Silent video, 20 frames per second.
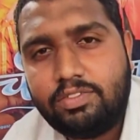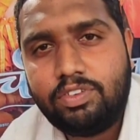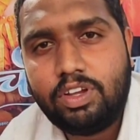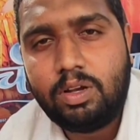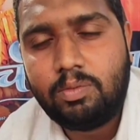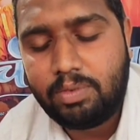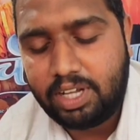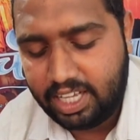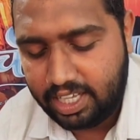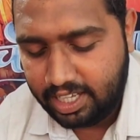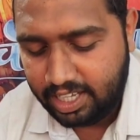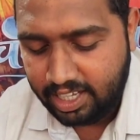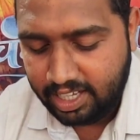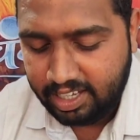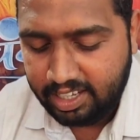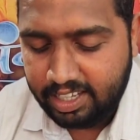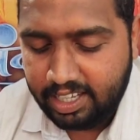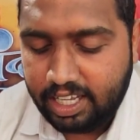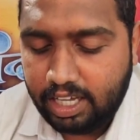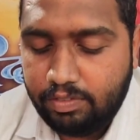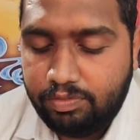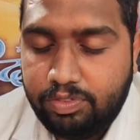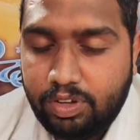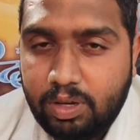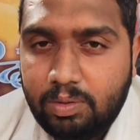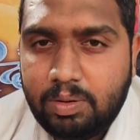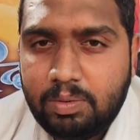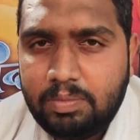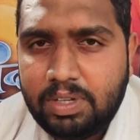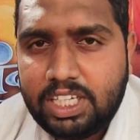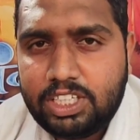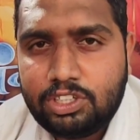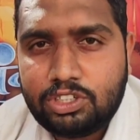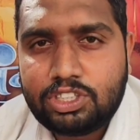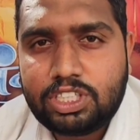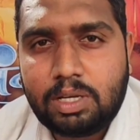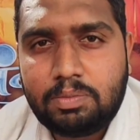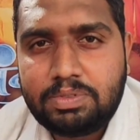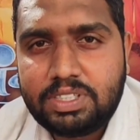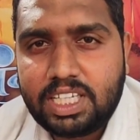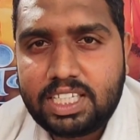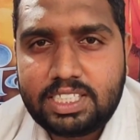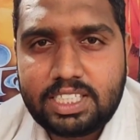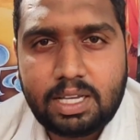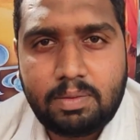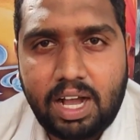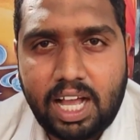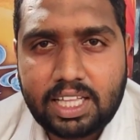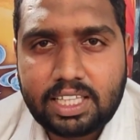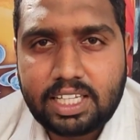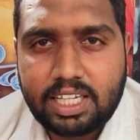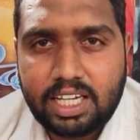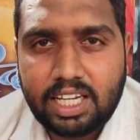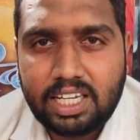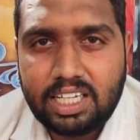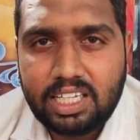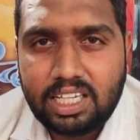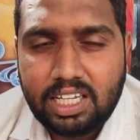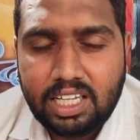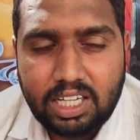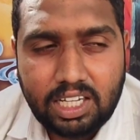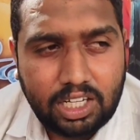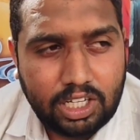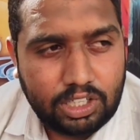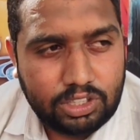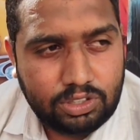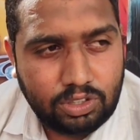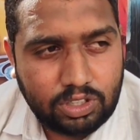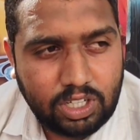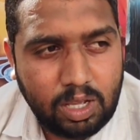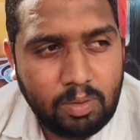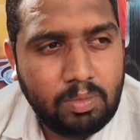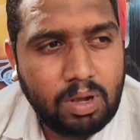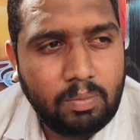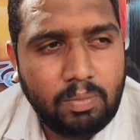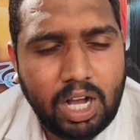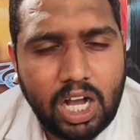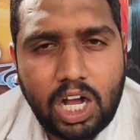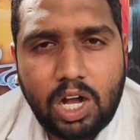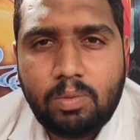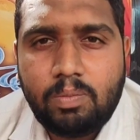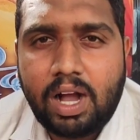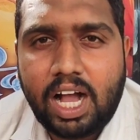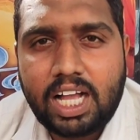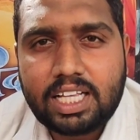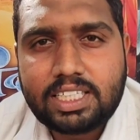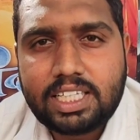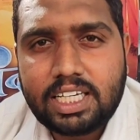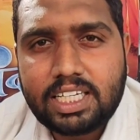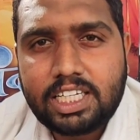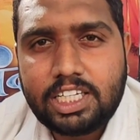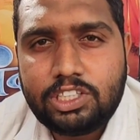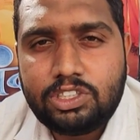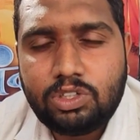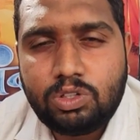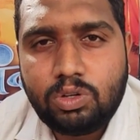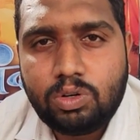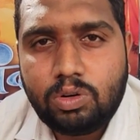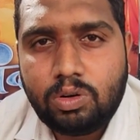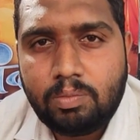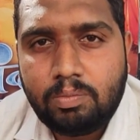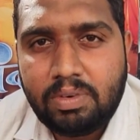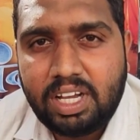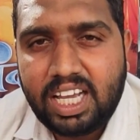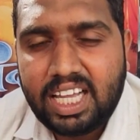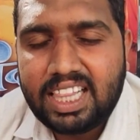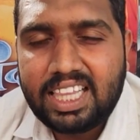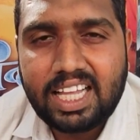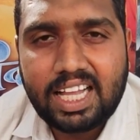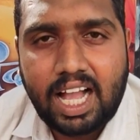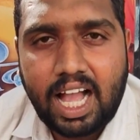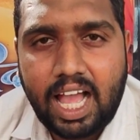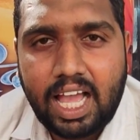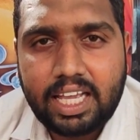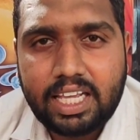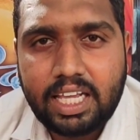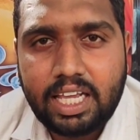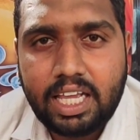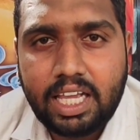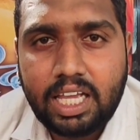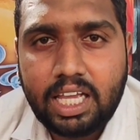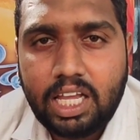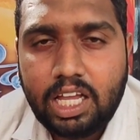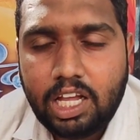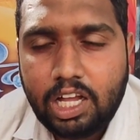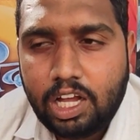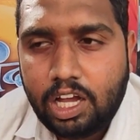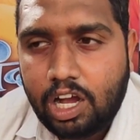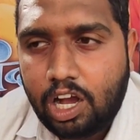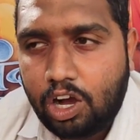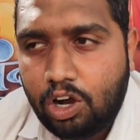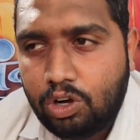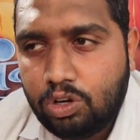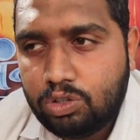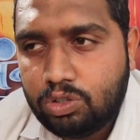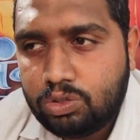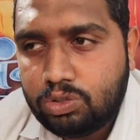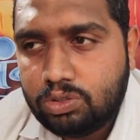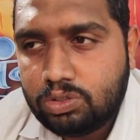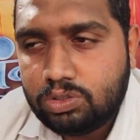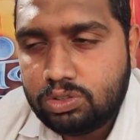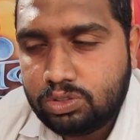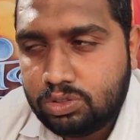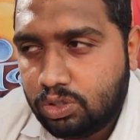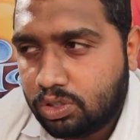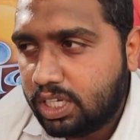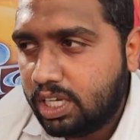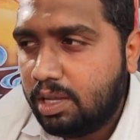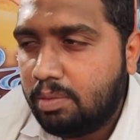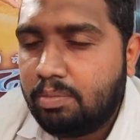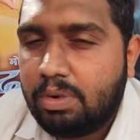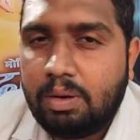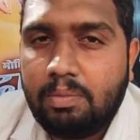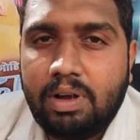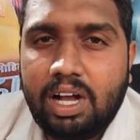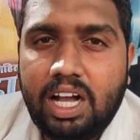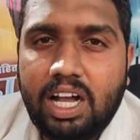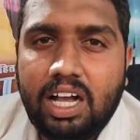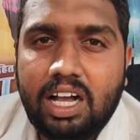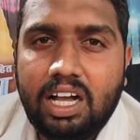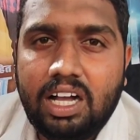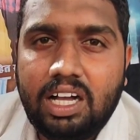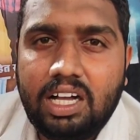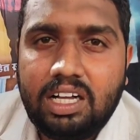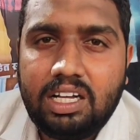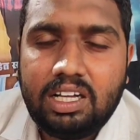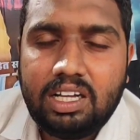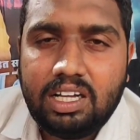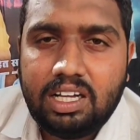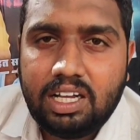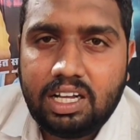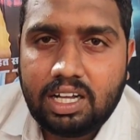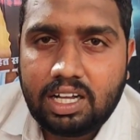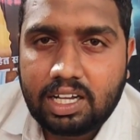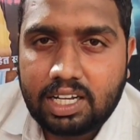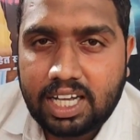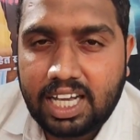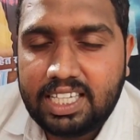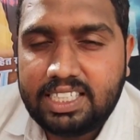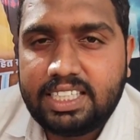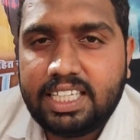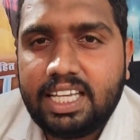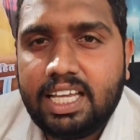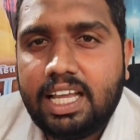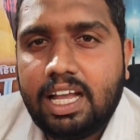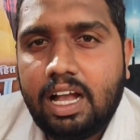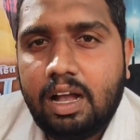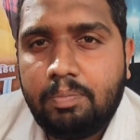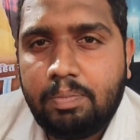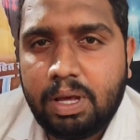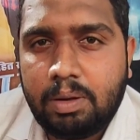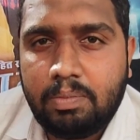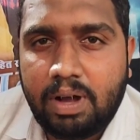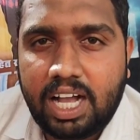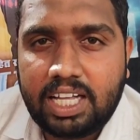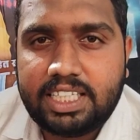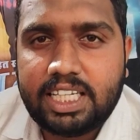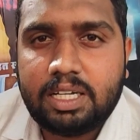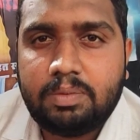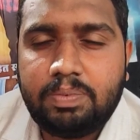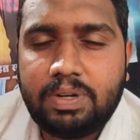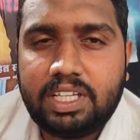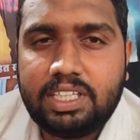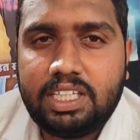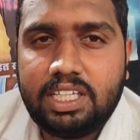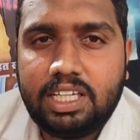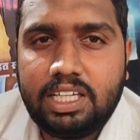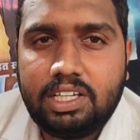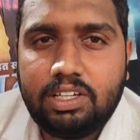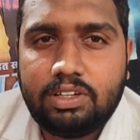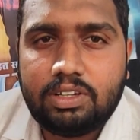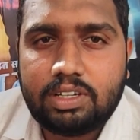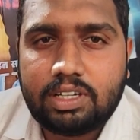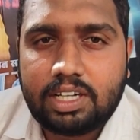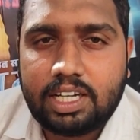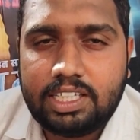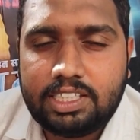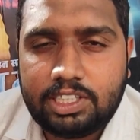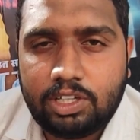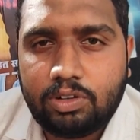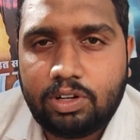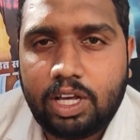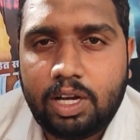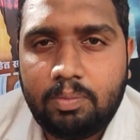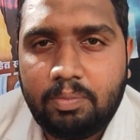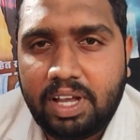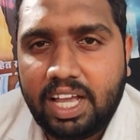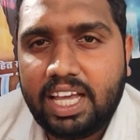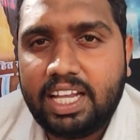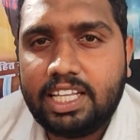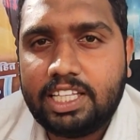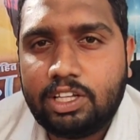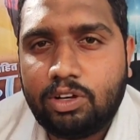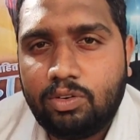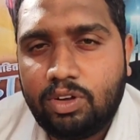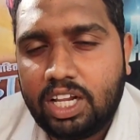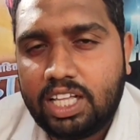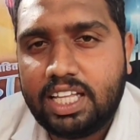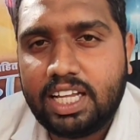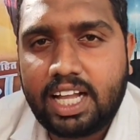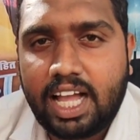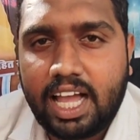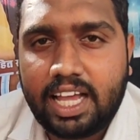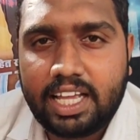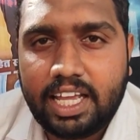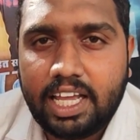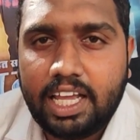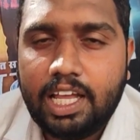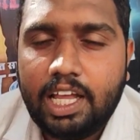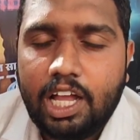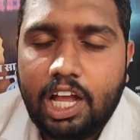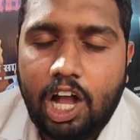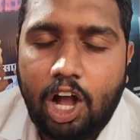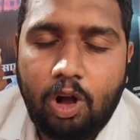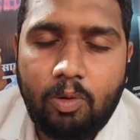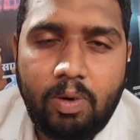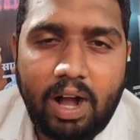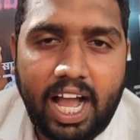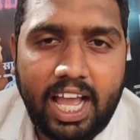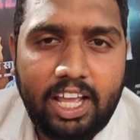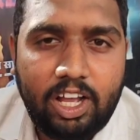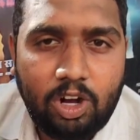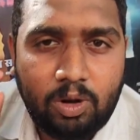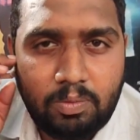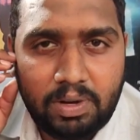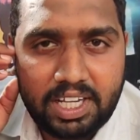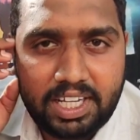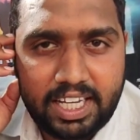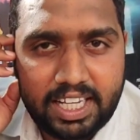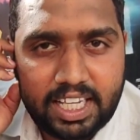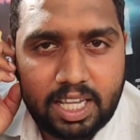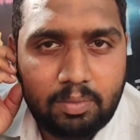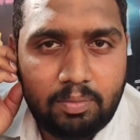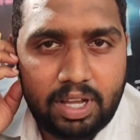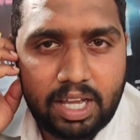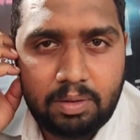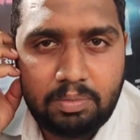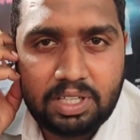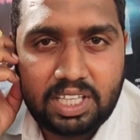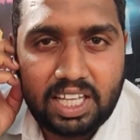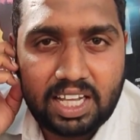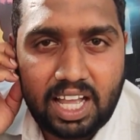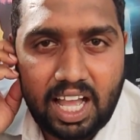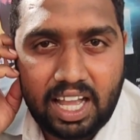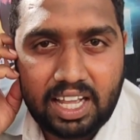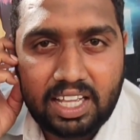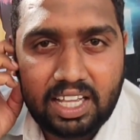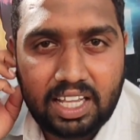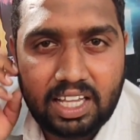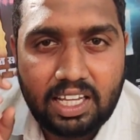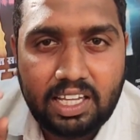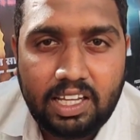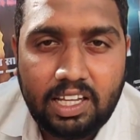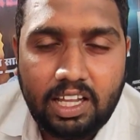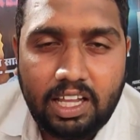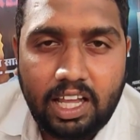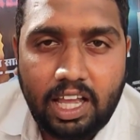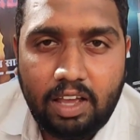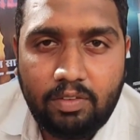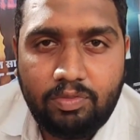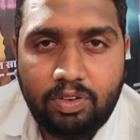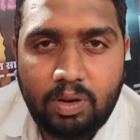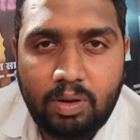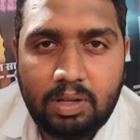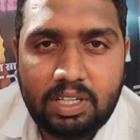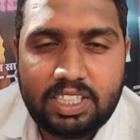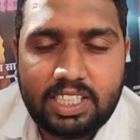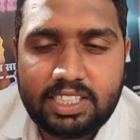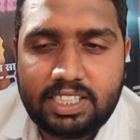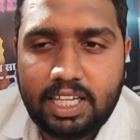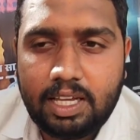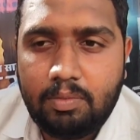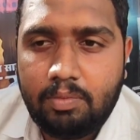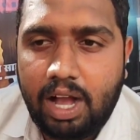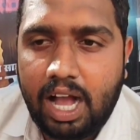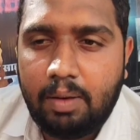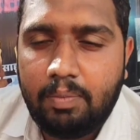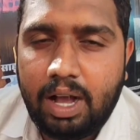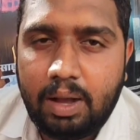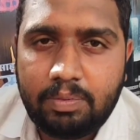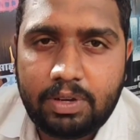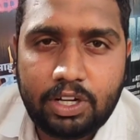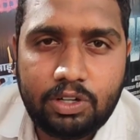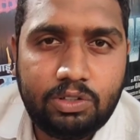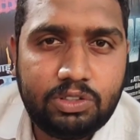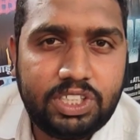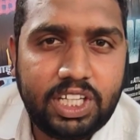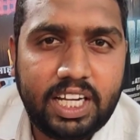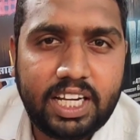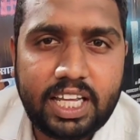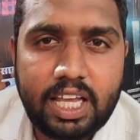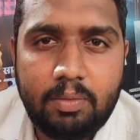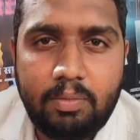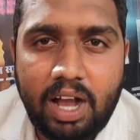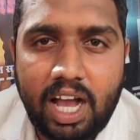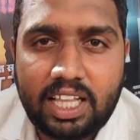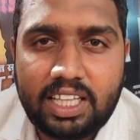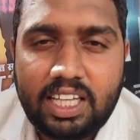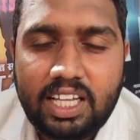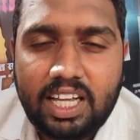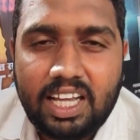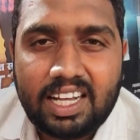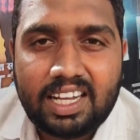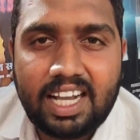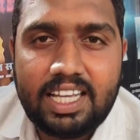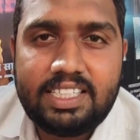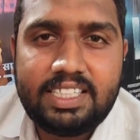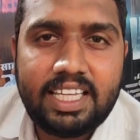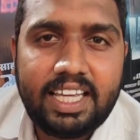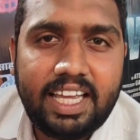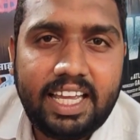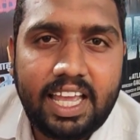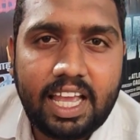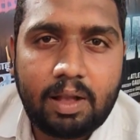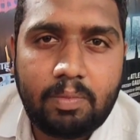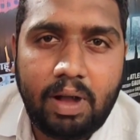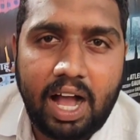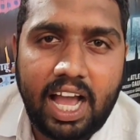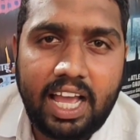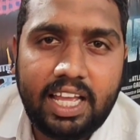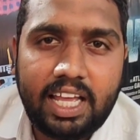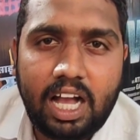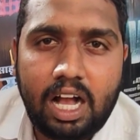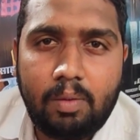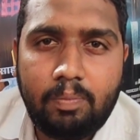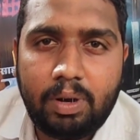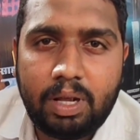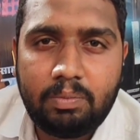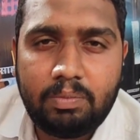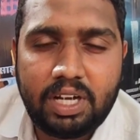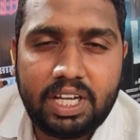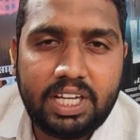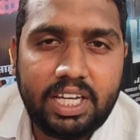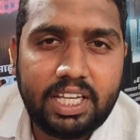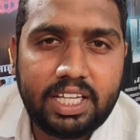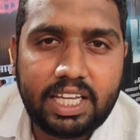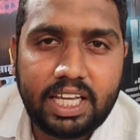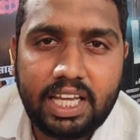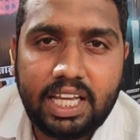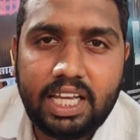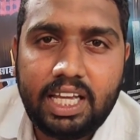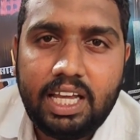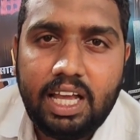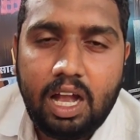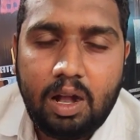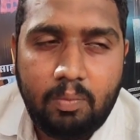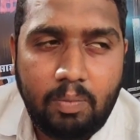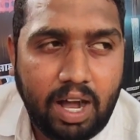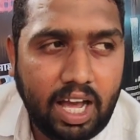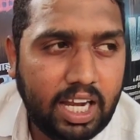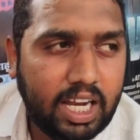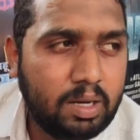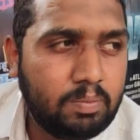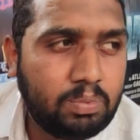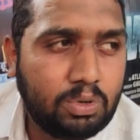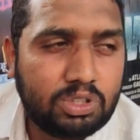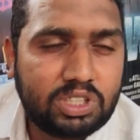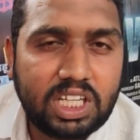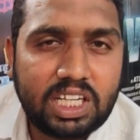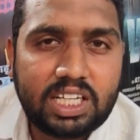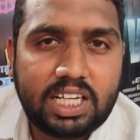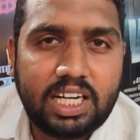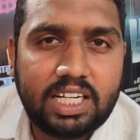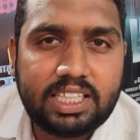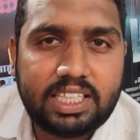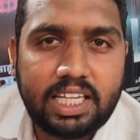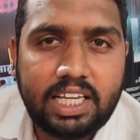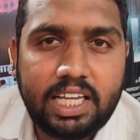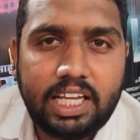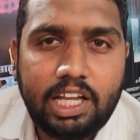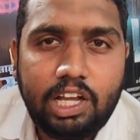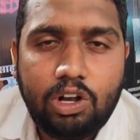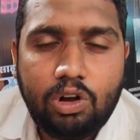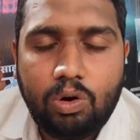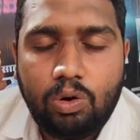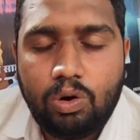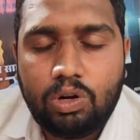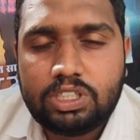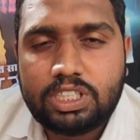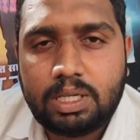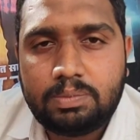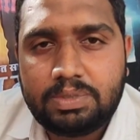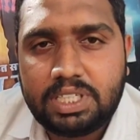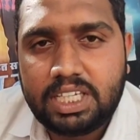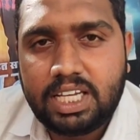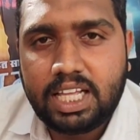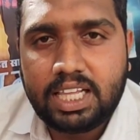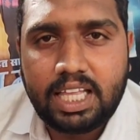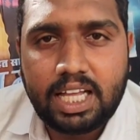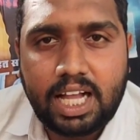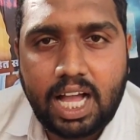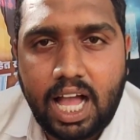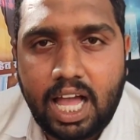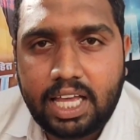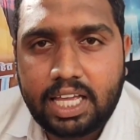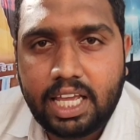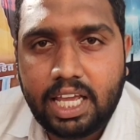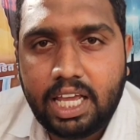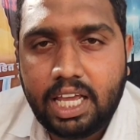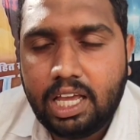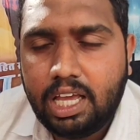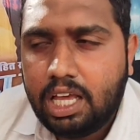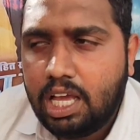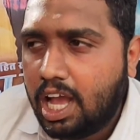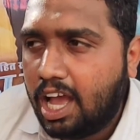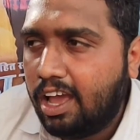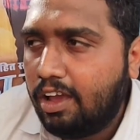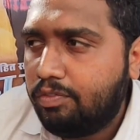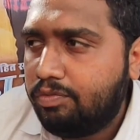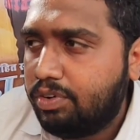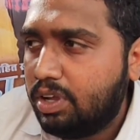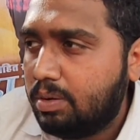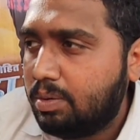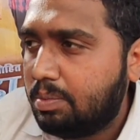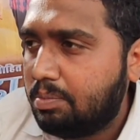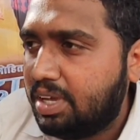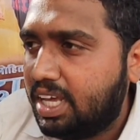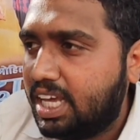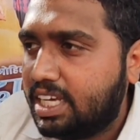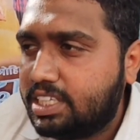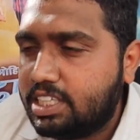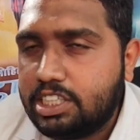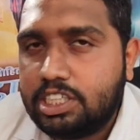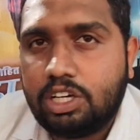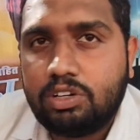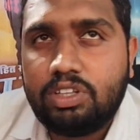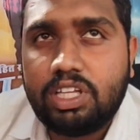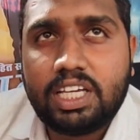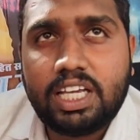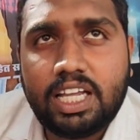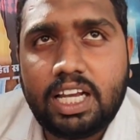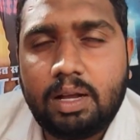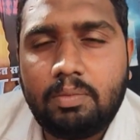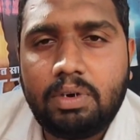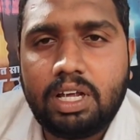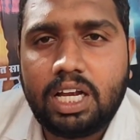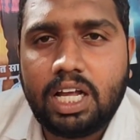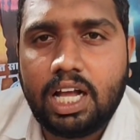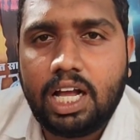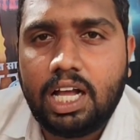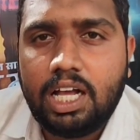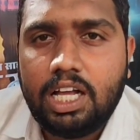फिल्म है ये फिल्म में जो सबसे अच्छा बात करन जो कि ममा और भाचा के जो मैल दिखाए गए और जो कि ममा हाँ कैसे अपन भाजक प्रति कैसे और माया रही थे ओला देखा गे और भाई और बहनी के माया भी देखा गे ये फिल्म जिसे माँ बाप के गुजरे के बाद कैसे एक भाई है अपन बहनी के पालन पोषण करते वो सब चीज़ ला देखा गे ये फिल्म में एक चीज़ और देखी ना मन